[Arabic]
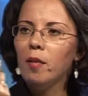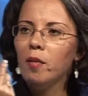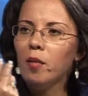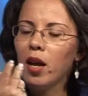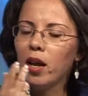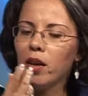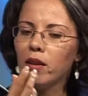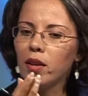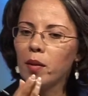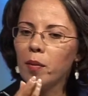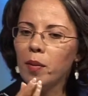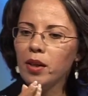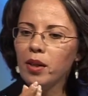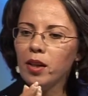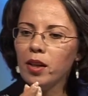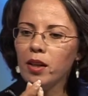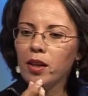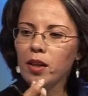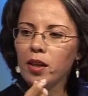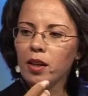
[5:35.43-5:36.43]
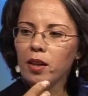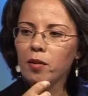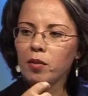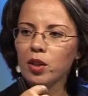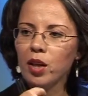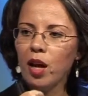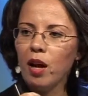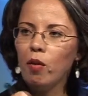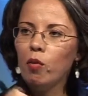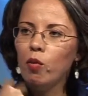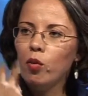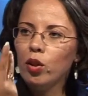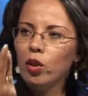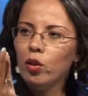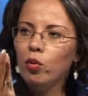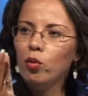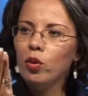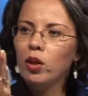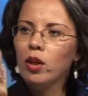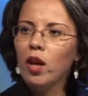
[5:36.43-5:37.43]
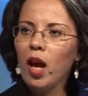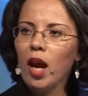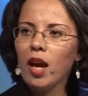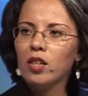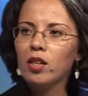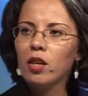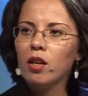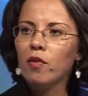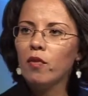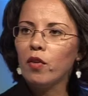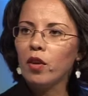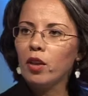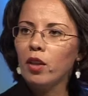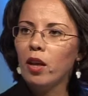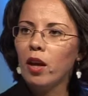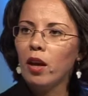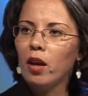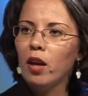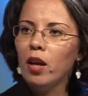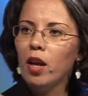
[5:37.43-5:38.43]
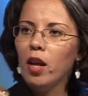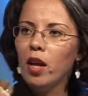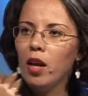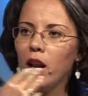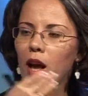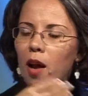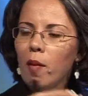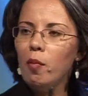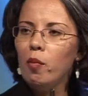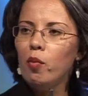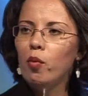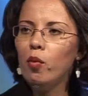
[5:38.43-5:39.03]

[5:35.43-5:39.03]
نعم. التبني اني انا باش نعوض له اللي حاجه اللي فقدها الاب